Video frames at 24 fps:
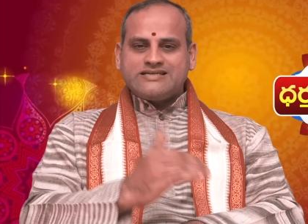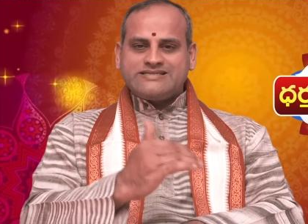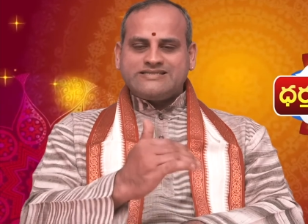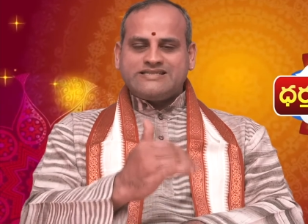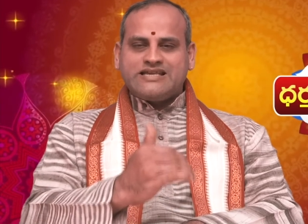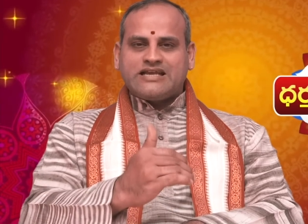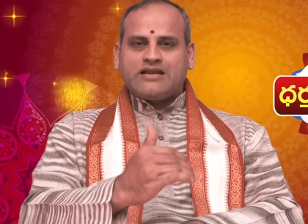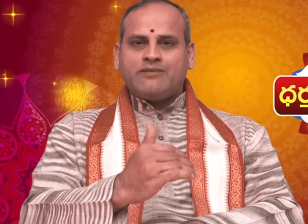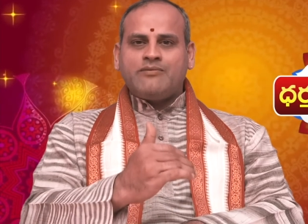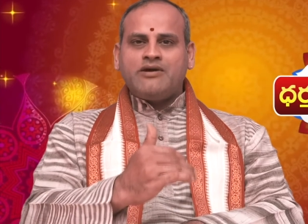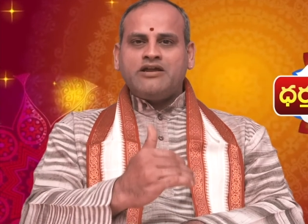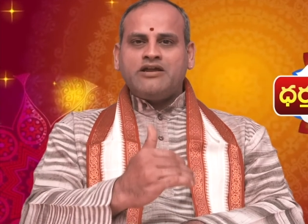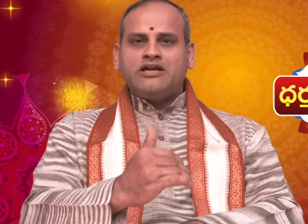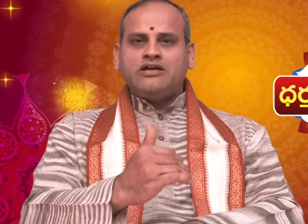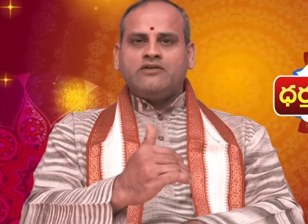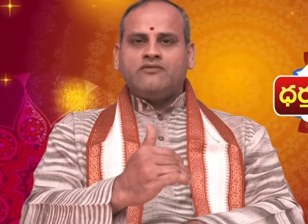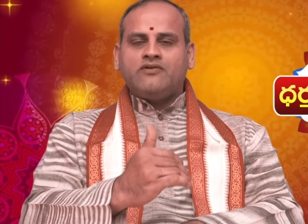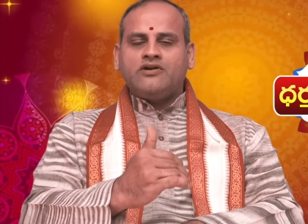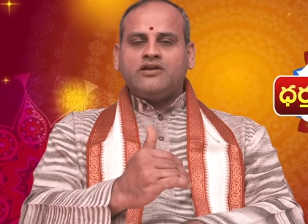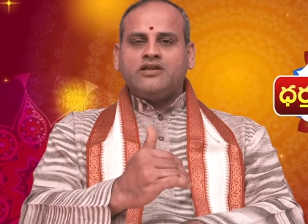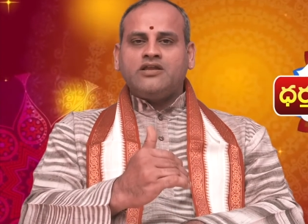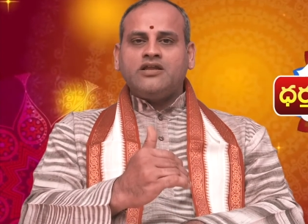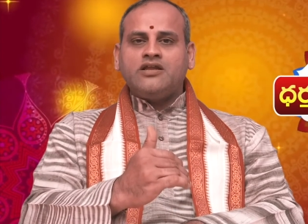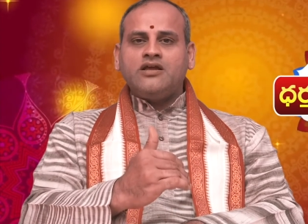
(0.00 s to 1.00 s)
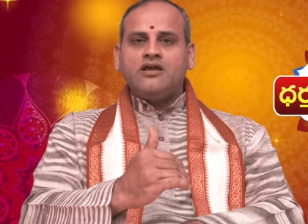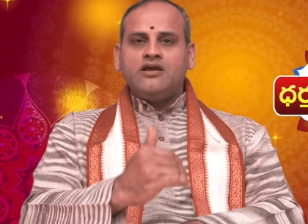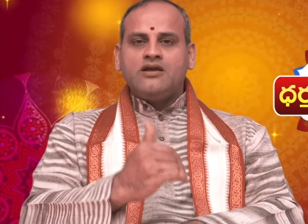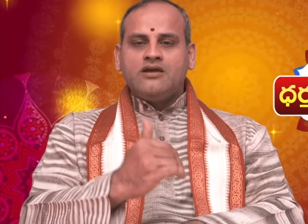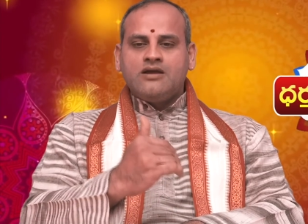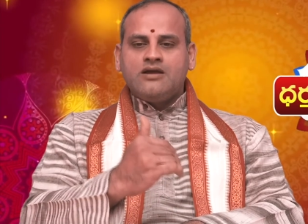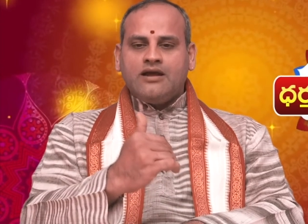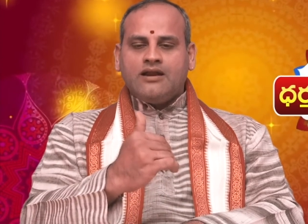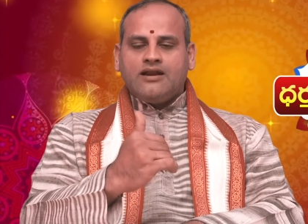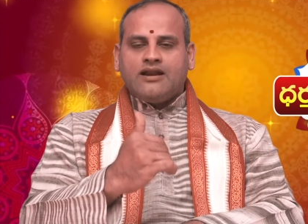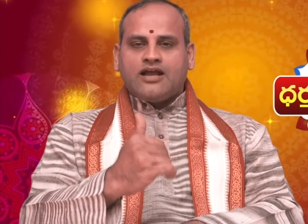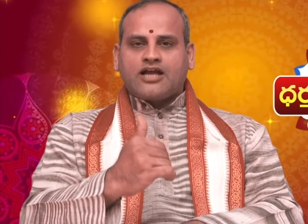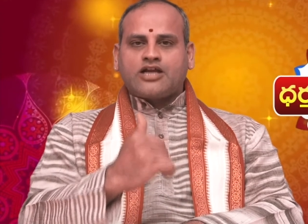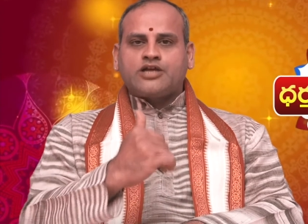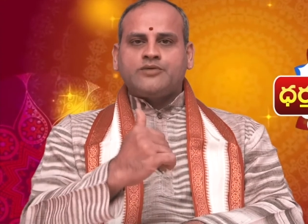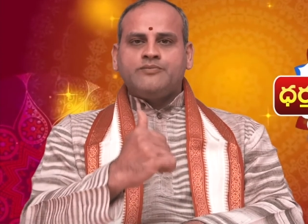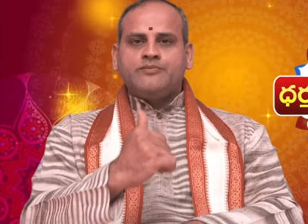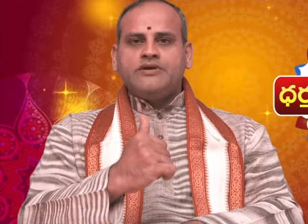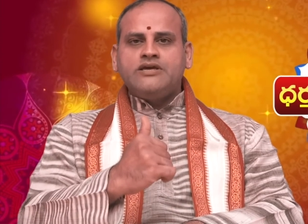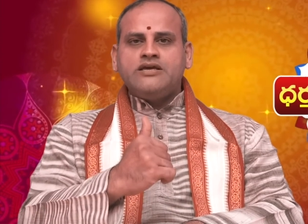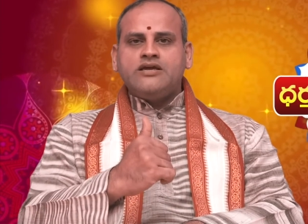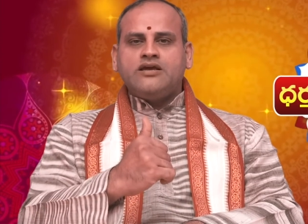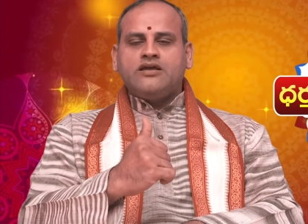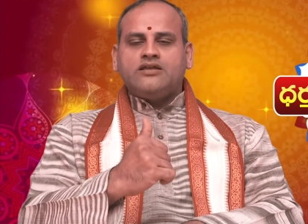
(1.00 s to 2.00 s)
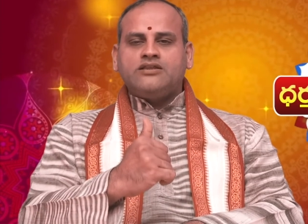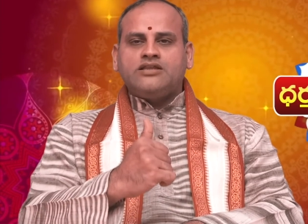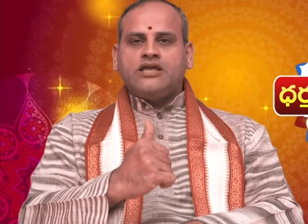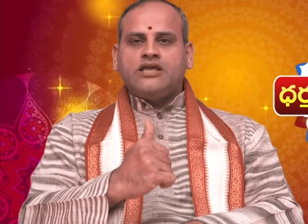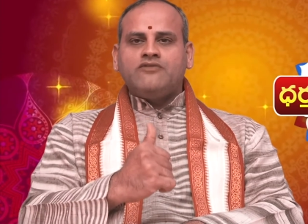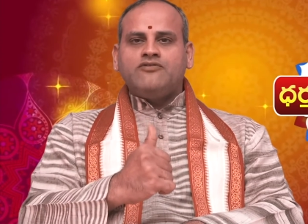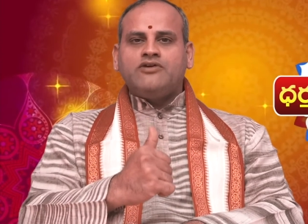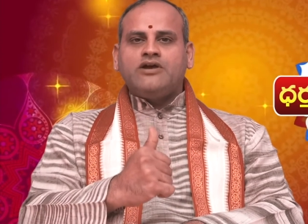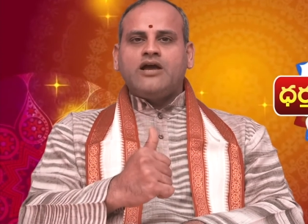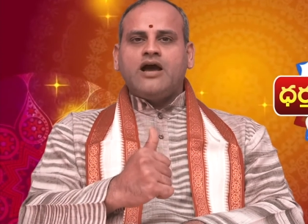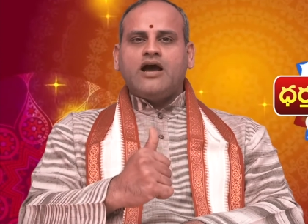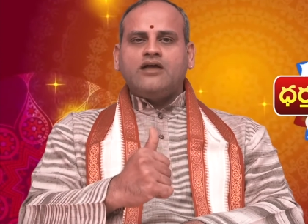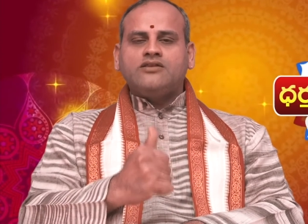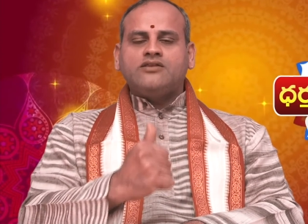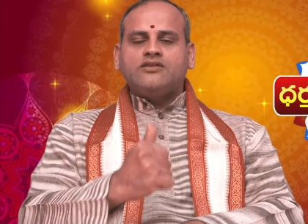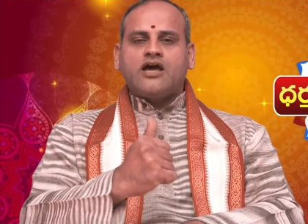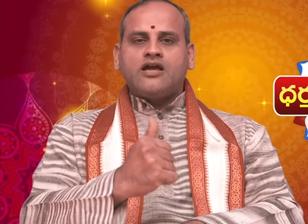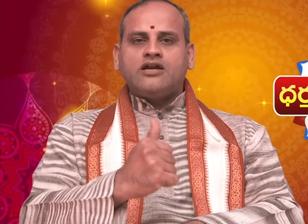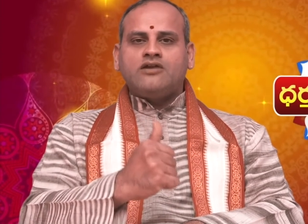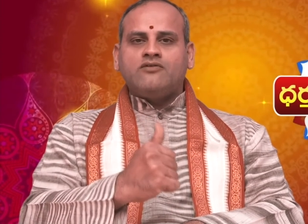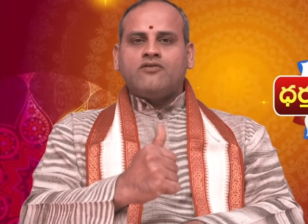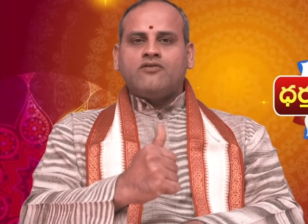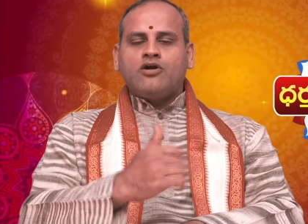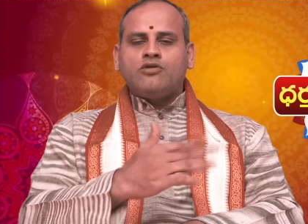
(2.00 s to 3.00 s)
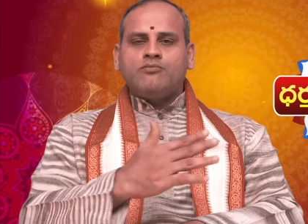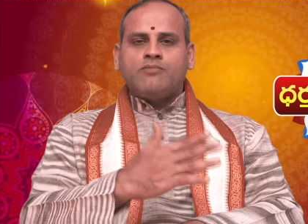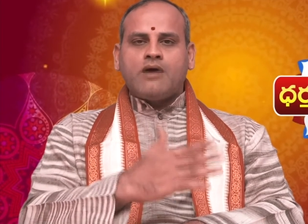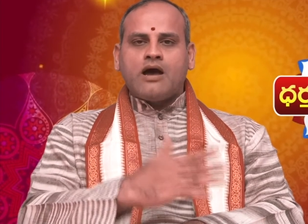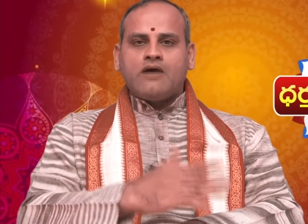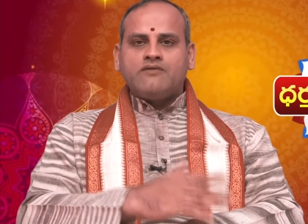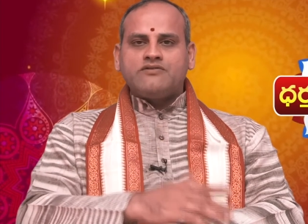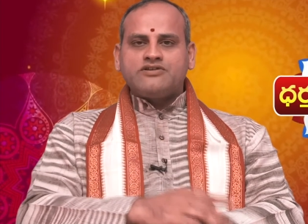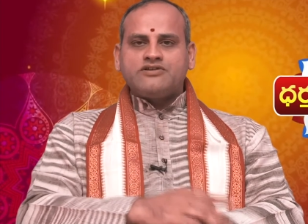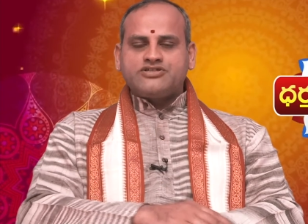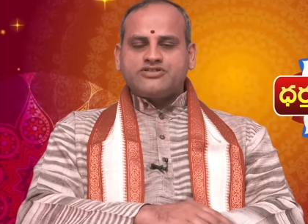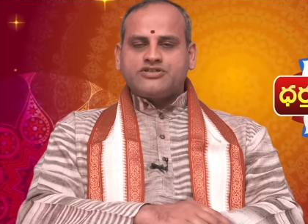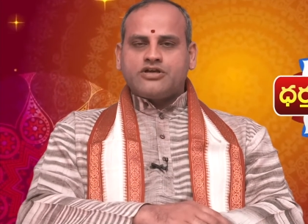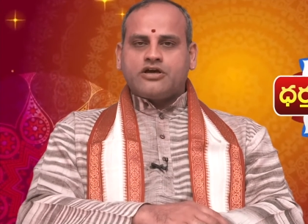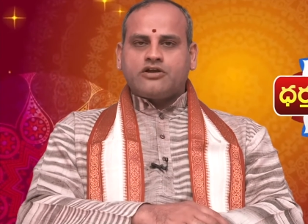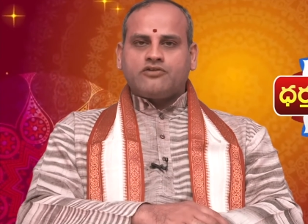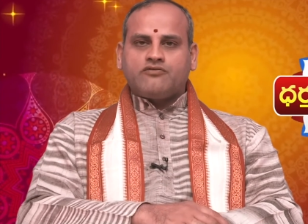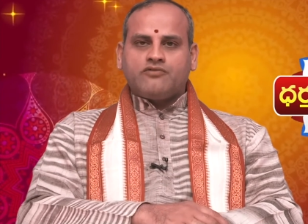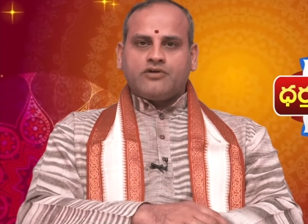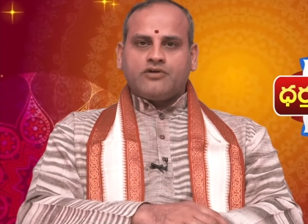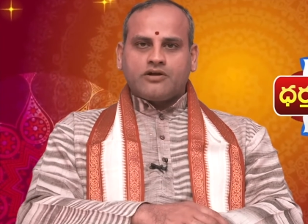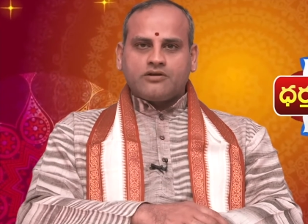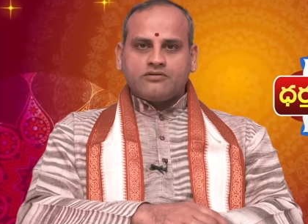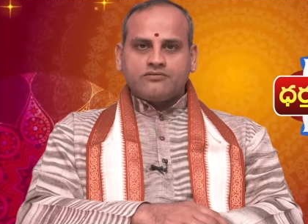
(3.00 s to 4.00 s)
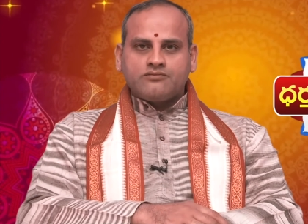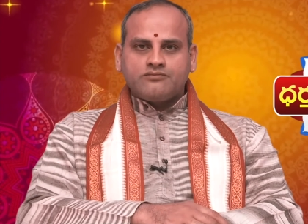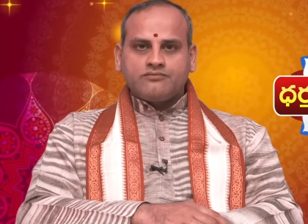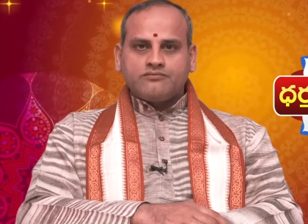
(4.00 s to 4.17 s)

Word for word: స్థిరమైనటువంటి లక్ష్మీదేవిగా దాన్ని వారు భావిస్తారు వారు